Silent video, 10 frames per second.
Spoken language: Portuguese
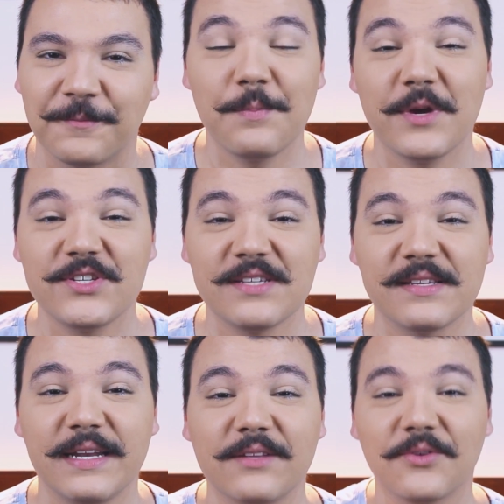Depois de
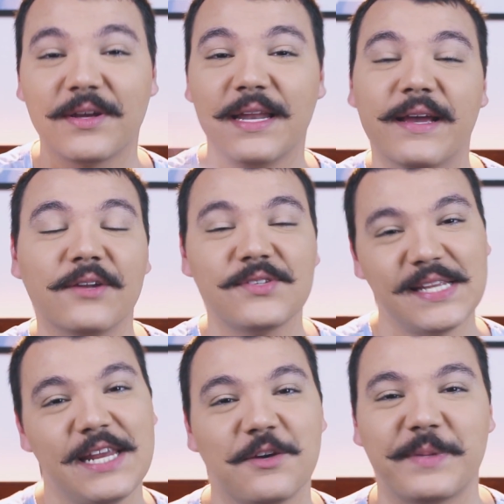inscrito, clica no
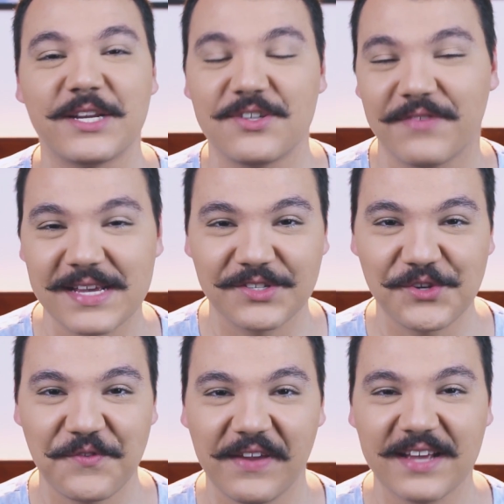sininho pra ativar as
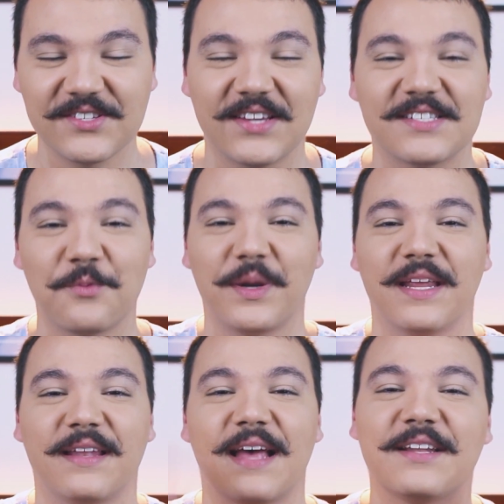notificações, não
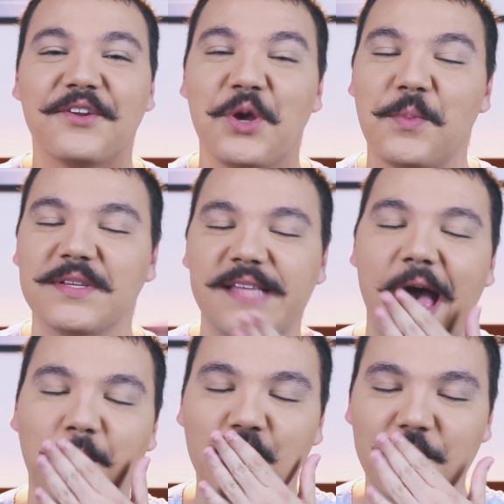perder nada do que eu
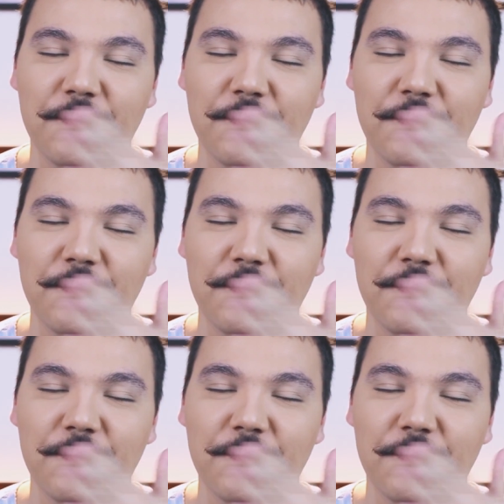postar.